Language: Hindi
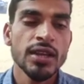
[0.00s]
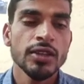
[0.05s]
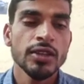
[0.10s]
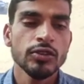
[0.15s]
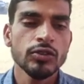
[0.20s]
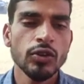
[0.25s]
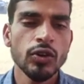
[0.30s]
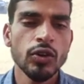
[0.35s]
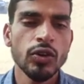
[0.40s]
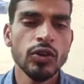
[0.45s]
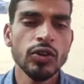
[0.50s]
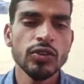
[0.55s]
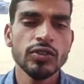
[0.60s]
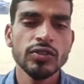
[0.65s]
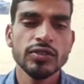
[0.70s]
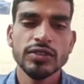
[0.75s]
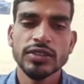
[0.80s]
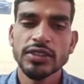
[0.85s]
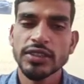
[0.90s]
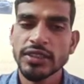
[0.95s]
तो
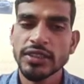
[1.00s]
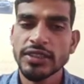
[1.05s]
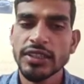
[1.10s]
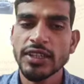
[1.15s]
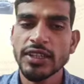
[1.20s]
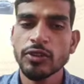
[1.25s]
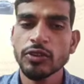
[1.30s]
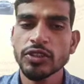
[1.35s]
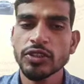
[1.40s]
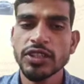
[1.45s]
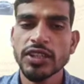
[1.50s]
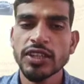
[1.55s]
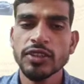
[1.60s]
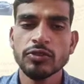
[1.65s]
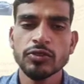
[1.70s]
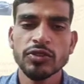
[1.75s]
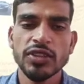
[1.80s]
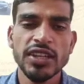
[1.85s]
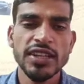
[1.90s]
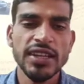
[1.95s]
ये होती हैं तो
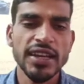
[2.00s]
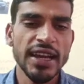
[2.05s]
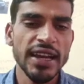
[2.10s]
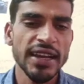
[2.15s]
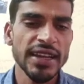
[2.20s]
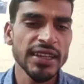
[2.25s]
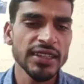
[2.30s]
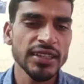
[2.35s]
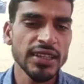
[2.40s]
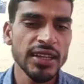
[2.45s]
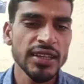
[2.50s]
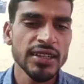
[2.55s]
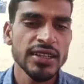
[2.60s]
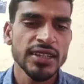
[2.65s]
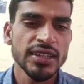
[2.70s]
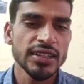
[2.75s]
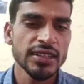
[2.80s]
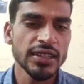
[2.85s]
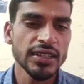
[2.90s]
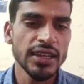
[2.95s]
उनके लिए कहा गया था
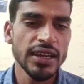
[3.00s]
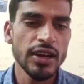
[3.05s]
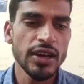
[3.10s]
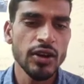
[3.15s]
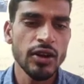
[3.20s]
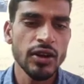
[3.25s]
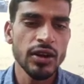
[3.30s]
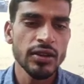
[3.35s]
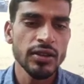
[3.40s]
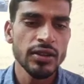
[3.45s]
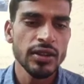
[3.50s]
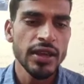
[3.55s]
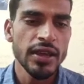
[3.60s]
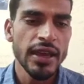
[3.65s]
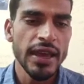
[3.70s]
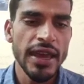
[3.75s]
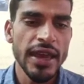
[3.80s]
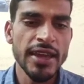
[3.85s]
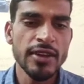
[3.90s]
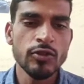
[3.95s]
कि
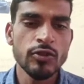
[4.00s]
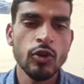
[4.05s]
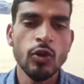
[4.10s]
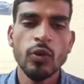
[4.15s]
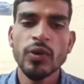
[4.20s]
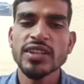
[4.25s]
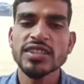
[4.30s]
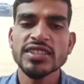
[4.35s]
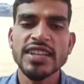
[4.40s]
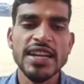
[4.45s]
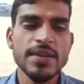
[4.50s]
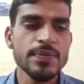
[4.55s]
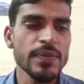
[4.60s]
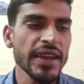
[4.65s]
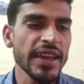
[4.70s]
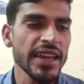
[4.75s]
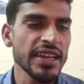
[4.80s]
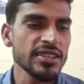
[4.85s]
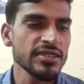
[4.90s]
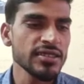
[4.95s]
एन ओवरसाइट
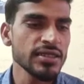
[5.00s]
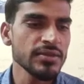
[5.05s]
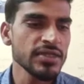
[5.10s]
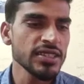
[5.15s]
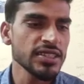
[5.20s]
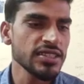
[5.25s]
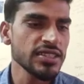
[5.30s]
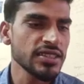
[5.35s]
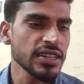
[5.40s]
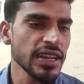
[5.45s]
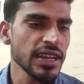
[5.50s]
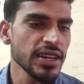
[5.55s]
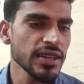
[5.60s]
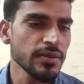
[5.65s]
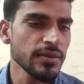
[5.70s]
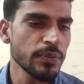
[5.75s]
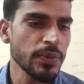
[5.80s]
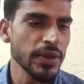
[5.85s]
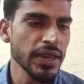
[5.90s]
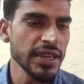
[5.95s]
मैकेनिज्म इन
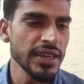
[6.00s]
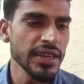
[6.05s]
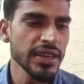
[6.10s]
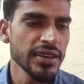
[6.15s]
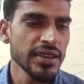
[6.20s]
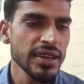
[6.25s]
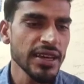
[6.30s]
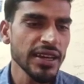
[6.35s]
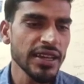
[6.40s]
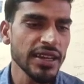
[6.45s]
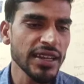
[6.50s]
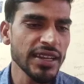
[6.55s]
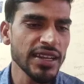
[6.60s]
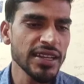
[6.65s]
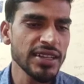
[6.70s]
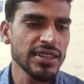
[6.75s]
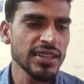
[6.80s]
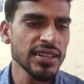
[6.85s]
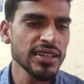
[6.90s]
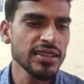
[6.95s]
स्टेट बी
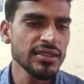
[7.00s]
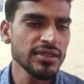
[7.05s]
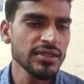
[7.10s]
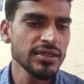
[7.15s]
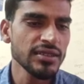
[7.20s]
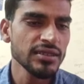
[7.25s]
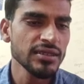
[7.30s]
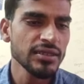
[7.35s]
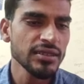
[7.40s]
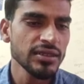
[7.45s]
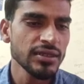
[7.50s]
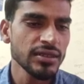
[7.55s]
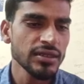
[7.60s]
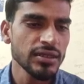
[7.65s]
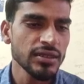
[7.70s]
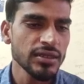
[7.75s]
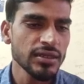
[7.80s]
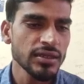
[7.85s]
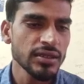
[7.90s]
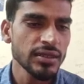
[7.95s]
क्रिएटेड
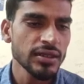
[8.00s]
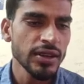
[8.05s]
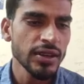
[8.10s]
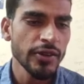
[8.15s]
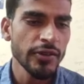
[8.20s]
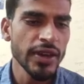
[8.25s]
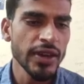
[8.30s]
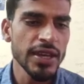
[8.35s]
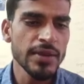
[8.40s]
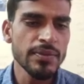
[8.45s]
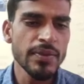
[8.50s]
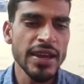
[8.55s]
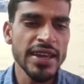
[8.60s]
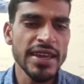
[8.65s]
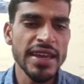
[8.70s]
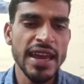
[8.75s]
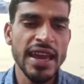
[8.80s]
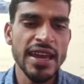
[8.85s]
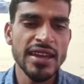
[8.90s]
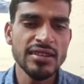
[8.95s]
वेयर बाई
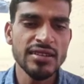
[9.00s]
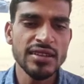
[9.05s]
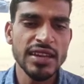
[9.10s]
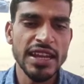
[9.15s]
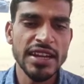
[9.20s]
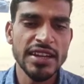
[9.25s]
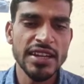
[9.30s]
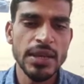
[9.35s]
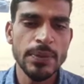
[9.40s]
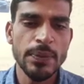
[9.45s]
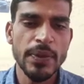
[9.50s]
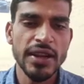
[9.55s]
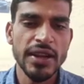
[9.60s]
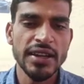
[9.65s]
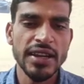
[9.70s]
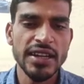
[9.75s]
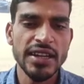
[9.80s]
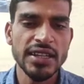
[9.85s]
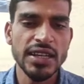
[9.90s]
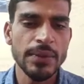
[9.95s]
एन
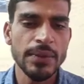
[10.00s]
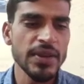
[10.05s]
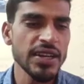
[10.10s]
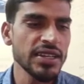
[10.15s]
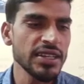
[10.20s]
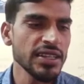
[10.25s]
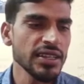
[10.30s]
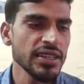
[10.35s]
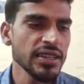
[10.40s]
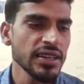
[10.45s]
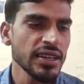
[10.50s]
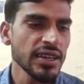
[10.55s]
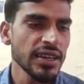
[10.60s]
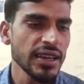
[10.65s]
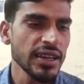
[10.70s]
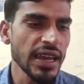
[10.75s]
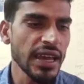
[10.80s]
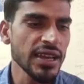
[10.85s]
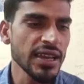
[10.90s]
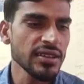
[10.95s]
इंडिपेंडेंट कमेटी
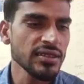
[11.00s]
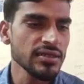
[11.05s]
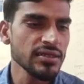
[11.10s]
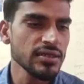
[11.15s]
कैन